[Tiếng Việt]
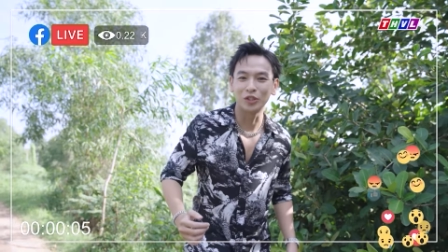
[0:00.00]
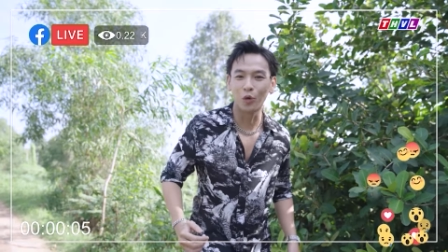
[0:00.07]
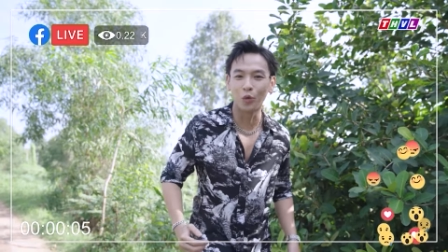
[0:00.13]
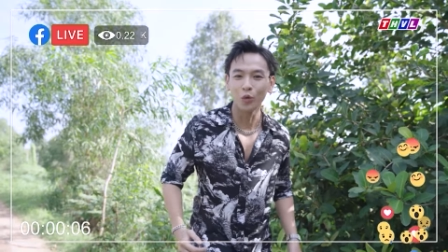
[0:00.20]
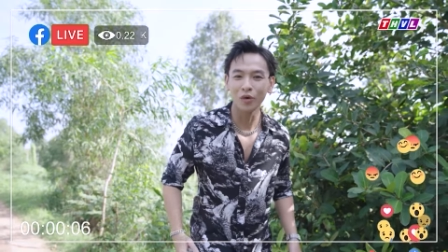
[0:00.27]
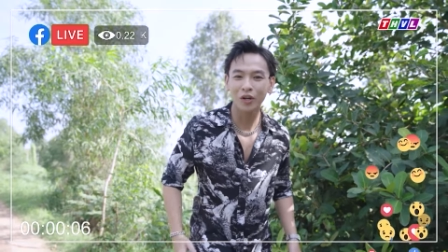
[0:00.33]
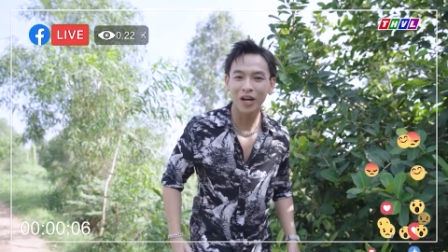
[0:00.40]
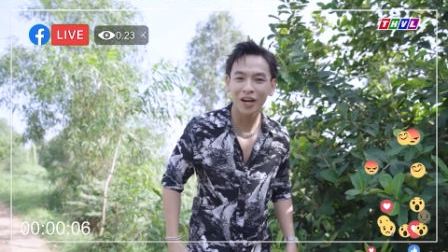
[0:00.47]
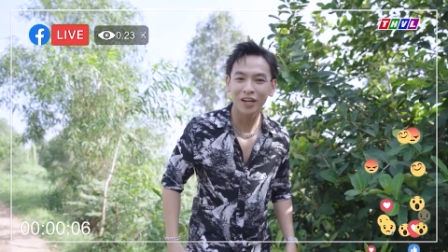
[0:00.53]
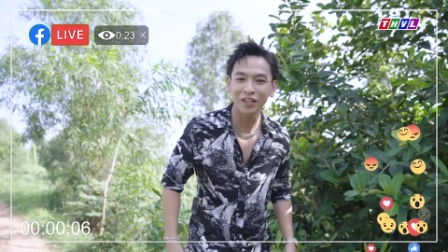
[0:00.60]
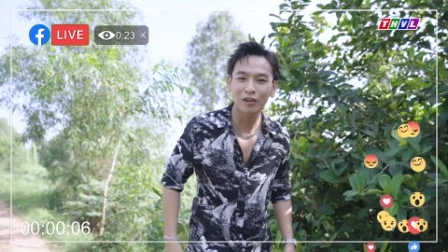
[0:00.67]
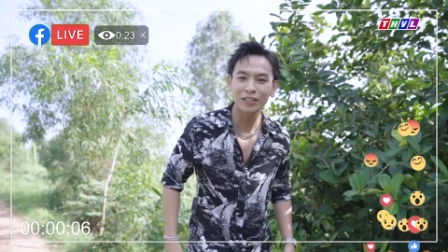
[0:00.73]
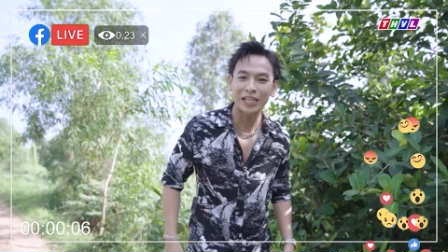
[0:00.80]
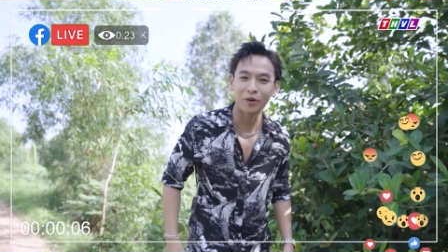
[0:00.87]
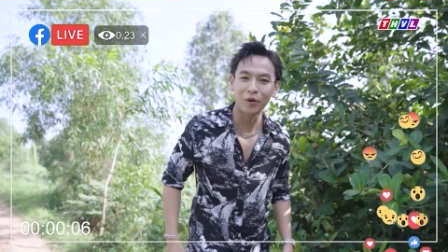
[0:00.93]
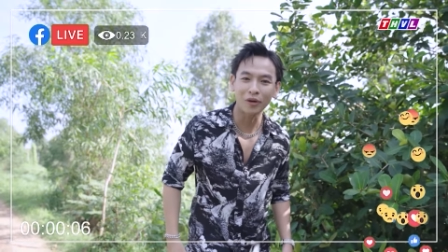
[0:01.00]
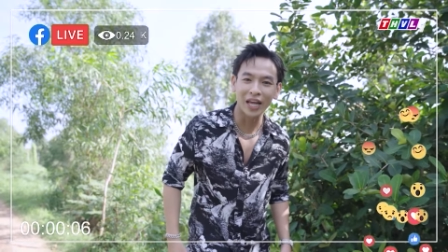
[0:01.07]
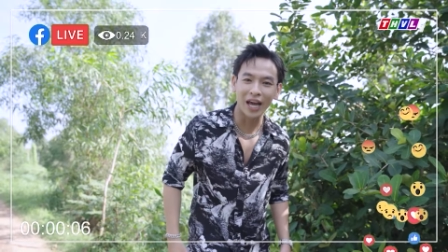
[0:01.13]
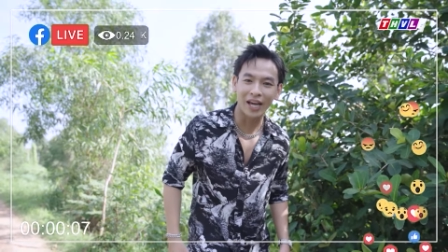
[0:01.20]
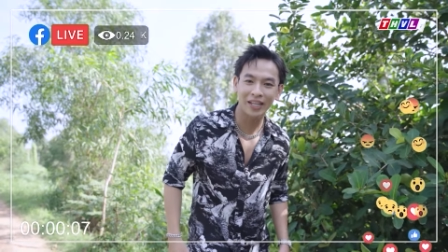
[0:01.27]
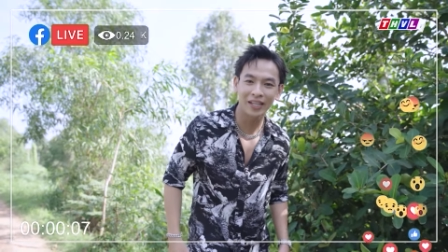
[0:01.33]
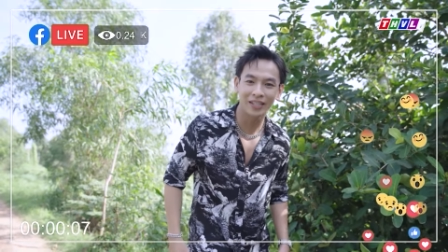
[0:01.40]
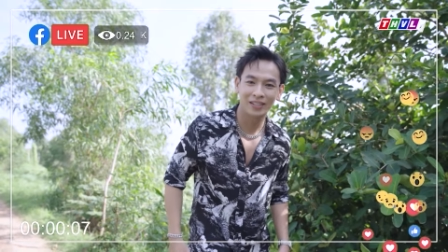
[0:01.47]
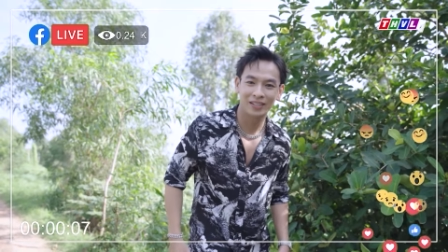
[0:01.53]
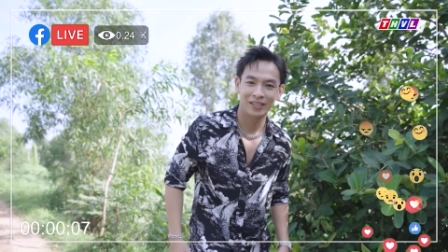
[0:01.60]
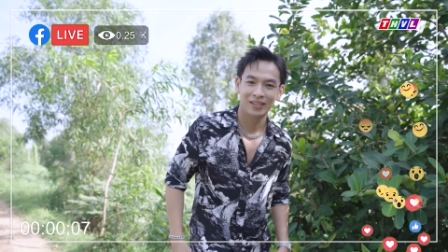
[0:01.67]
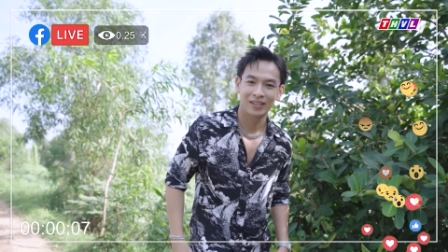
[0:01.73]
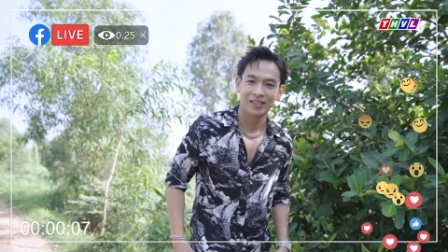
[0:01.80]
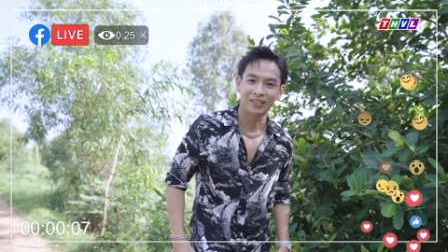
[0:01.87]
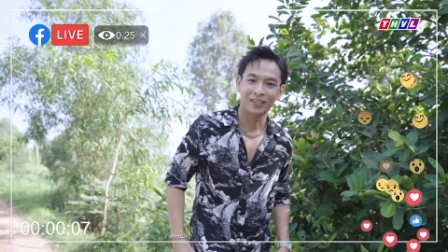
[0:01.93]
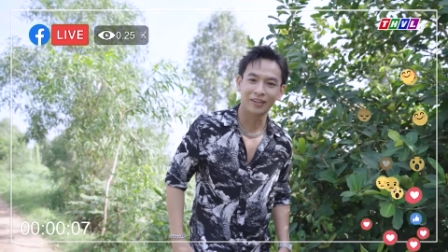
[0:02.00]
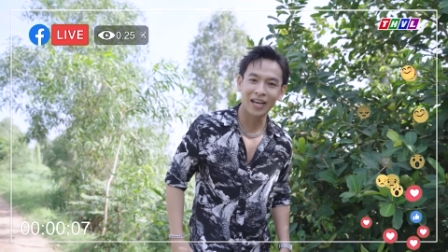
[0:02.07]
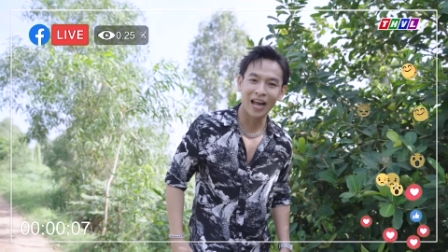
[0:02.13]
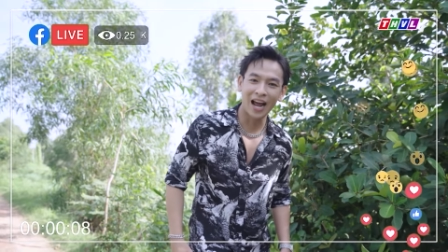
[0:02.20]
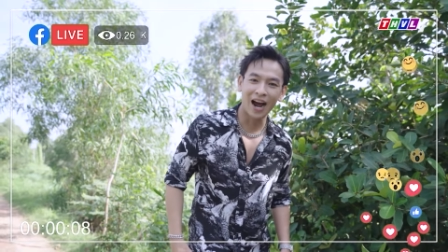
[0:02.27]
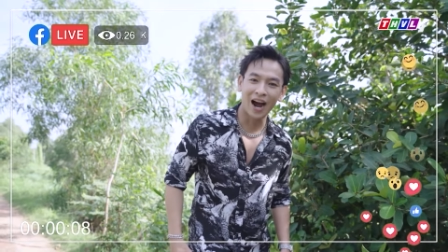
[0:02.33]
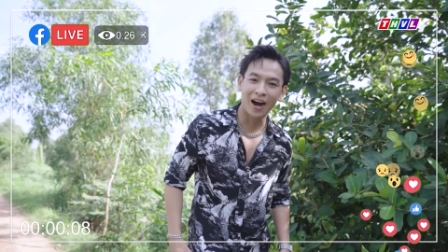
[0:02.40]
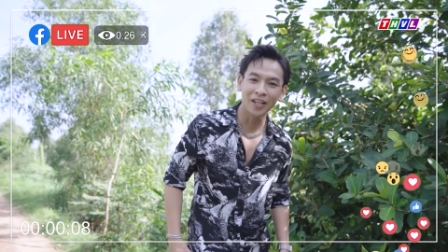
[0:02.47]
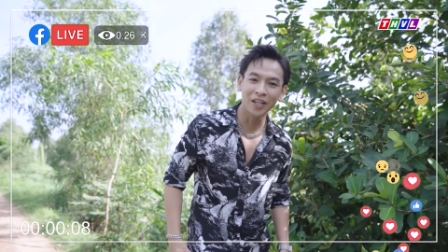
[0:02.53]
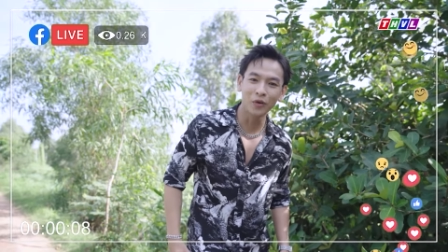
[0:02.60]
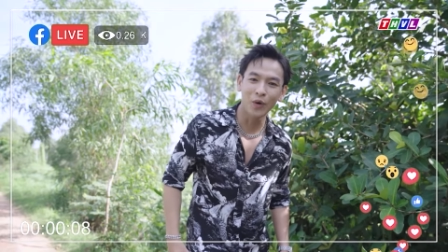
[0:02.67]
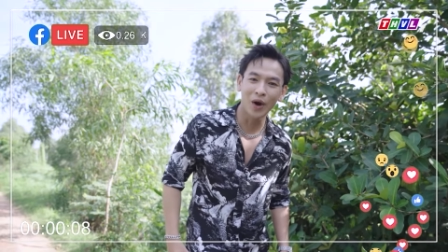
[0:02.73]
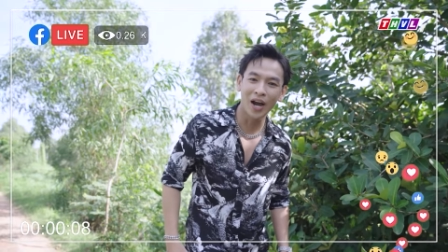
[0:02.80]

Chủ của kênh có sao nói vậy Người ta ở dưới